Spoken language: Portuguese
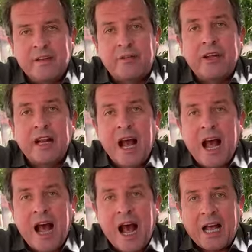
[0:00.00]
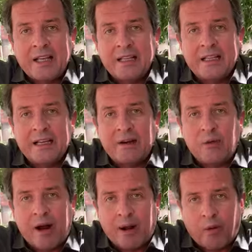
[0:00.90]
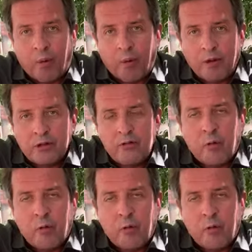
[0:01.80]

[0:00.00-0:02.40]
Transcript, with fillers: virá ainda o acórdão